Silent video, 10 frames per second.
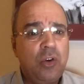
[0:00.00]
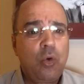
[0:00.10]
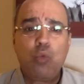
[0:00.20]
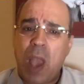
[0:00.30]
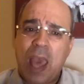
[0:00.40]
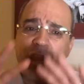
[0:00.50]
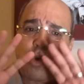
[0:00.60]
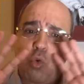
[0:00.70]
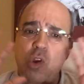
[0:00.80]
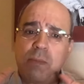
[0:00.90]
وهذه
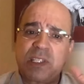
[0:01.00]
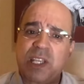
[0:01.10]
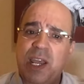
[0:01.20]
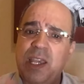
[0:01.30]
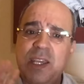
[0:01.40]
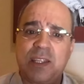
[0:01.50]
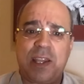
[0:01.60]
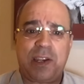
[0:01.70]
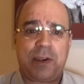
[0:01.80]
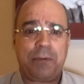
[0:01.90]
كل مسرحية
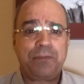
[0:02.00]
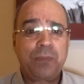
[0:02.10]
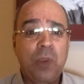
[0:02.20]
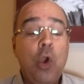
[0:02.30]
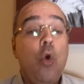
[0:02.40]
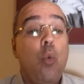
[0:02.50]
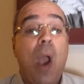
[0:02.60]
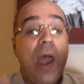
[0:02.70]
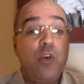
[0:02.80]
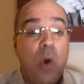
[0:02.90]
دايرينها
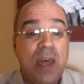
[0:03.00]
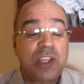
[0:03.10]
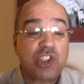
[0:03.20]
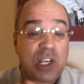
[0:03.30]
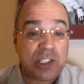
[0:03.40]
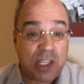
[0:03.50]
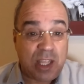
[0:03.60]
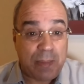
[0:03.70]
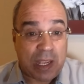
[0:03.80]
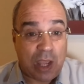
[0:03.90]
وأن هذا الشخص
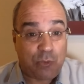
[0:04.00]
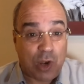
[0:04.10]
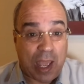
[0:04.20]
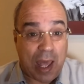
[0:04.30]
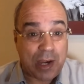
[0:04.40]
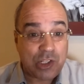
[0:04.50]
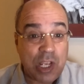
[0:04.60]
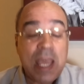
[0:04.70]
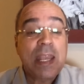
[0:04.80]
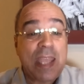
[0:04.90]
عندما كان في الخارج
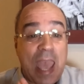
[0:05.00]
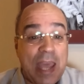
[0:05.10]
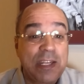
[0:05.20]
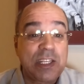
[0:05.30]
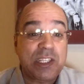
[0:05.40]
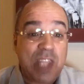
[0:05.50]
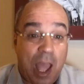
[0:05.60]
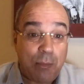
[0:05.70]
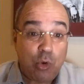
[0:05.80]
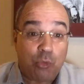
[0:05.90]
كان
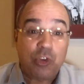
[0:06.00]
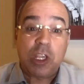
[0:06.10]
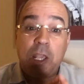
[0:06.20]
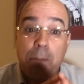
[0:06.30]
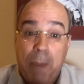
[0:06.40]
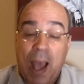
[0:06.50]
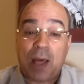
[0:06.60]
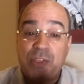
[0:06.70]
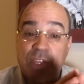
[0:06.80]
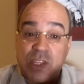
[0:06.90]
يستعمل فيه
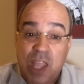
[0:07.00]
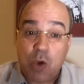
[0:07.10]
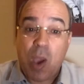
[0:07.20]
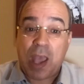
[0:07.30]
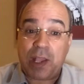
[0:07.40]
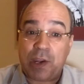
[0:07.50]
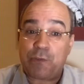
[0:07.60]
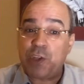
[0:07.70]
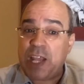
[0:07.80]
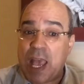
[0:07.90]
بعض الدوائر
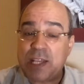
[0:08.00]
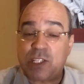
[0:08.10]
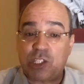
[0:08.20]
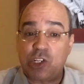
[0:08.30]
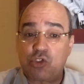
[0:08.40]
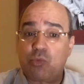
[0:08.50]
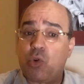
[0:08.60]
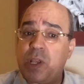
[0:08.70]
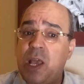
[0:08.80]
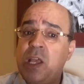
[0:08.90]
في رئاسة
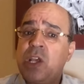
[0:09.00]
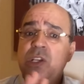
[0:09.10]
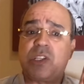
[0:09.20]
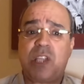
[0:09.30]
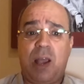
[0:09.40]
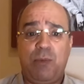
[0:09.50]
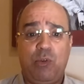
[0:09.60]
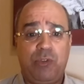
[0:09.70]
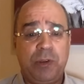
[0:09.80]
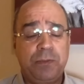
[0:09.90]
الجمهورية يستعملوا فيه